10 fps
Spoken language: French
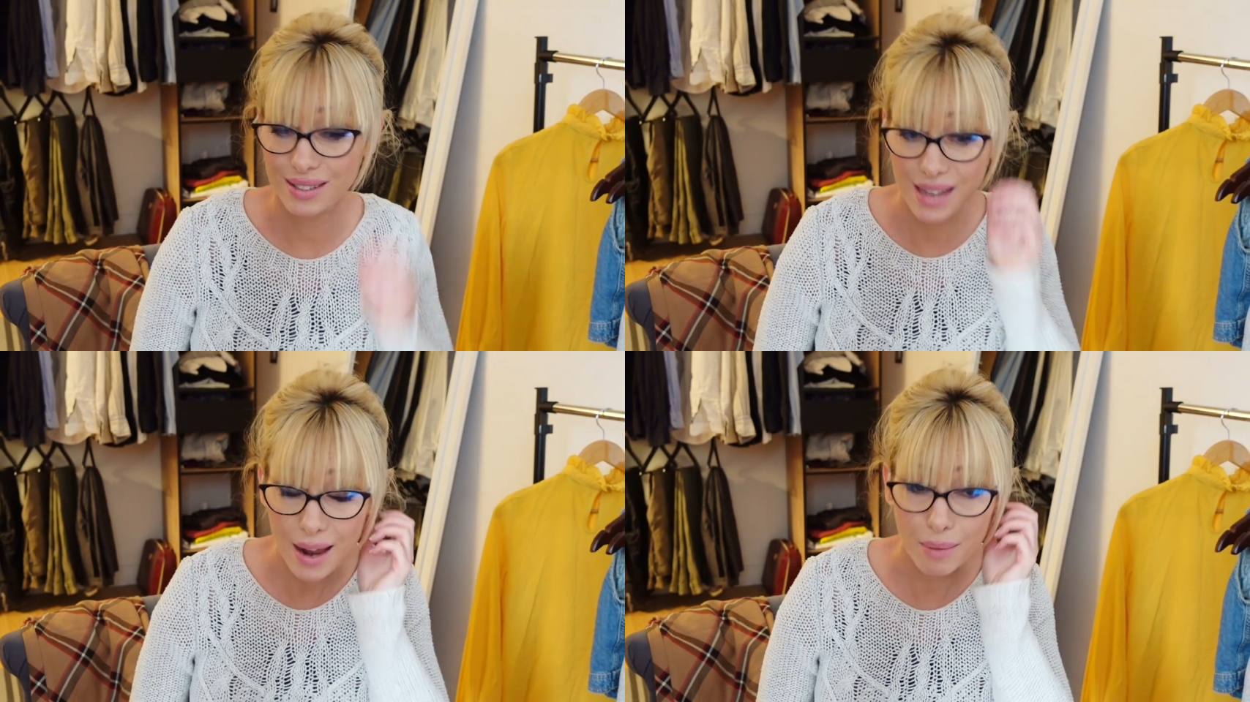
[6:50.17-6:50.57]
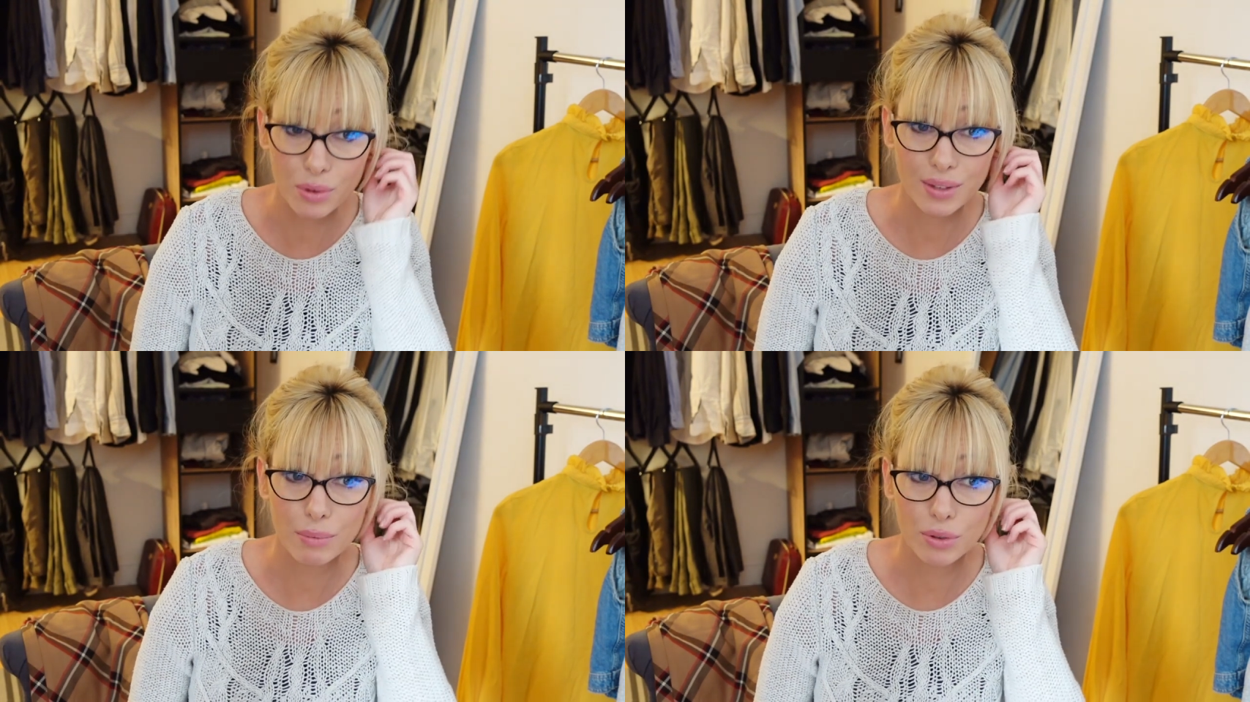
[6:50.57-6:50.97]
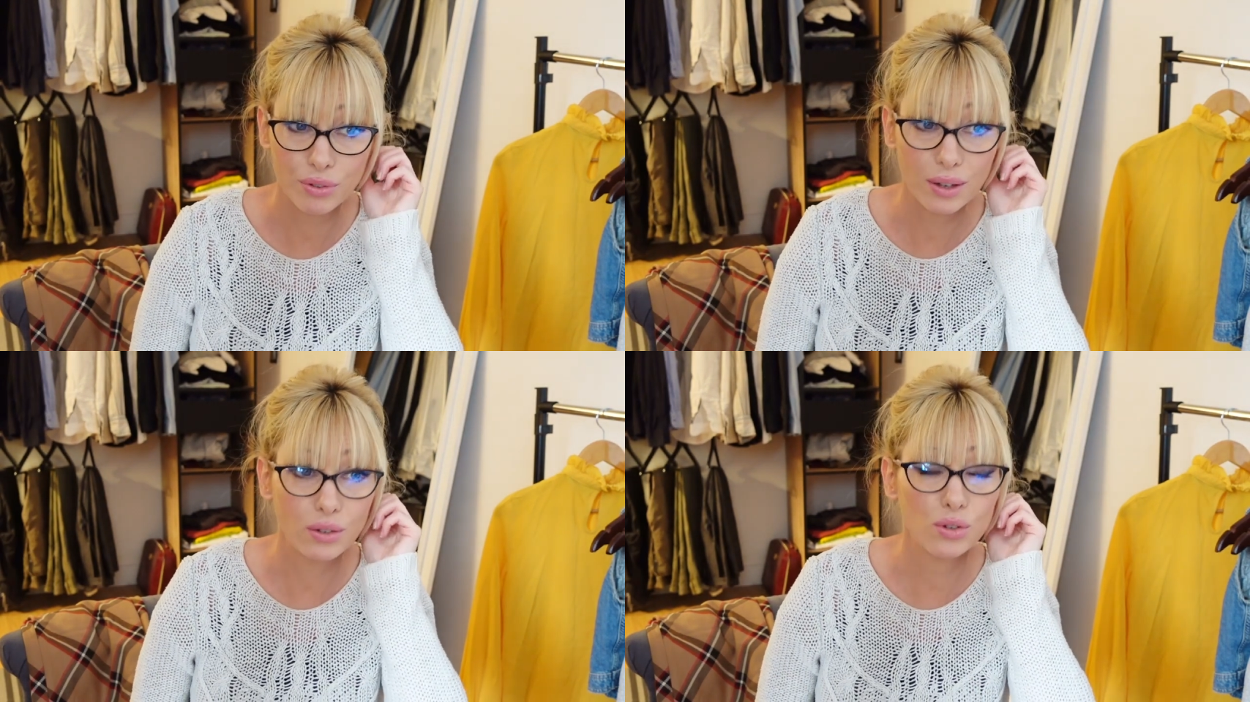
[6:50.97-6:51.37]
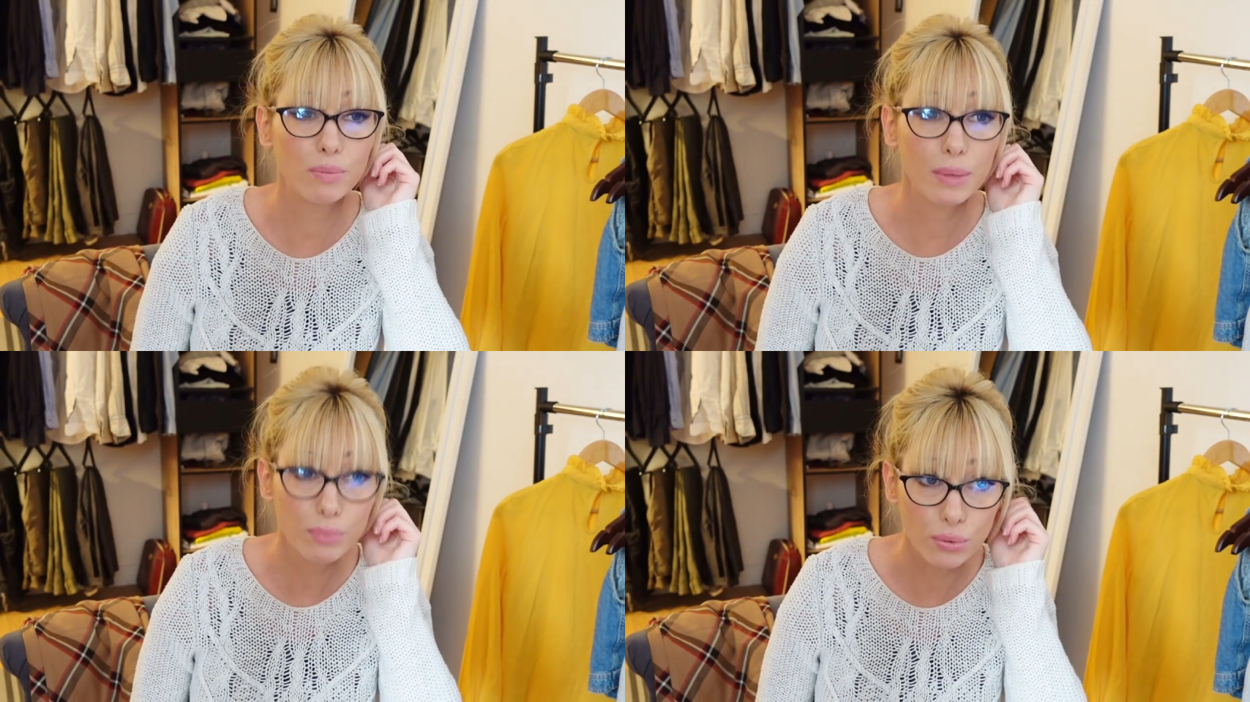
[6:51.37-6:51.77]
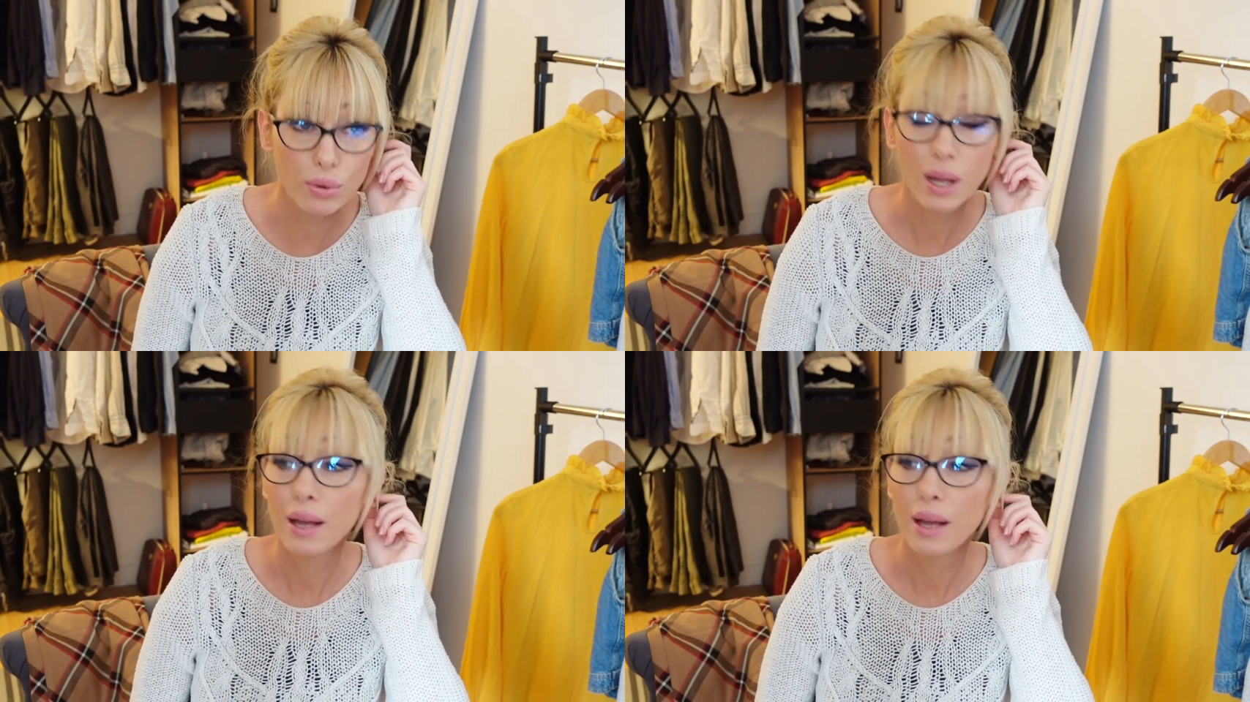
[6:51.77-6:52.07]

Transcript: tellement, tellement de fringues que je ne mets plus.